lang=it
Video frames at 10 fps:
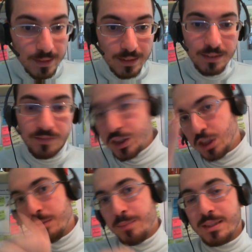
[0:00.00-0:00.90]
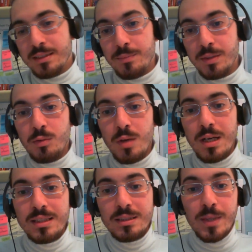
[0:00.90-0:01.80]
eh, facente parte sempre di
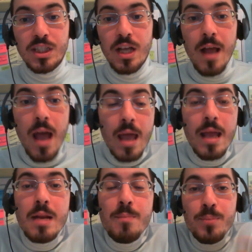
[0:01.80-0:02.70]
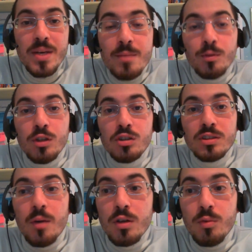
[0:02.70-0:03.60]
quella specie e il primo
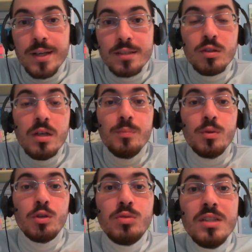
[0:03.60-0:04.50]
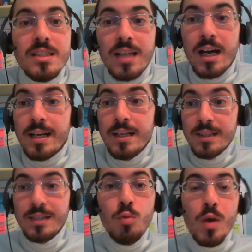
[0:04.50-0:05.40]
dinosauro è questo che puoi utilizzare
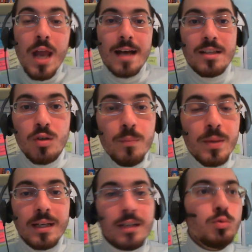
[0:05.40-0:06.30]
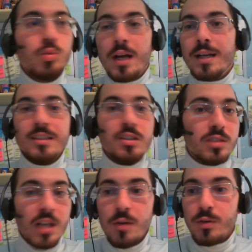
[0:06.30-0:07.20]
un laso per catturare
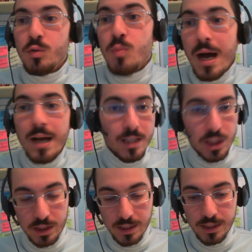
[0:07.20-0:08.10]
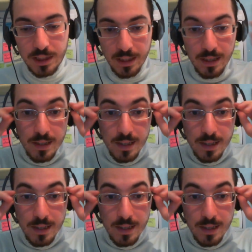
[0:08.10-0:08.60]
dinosauri umani eccetera eccetera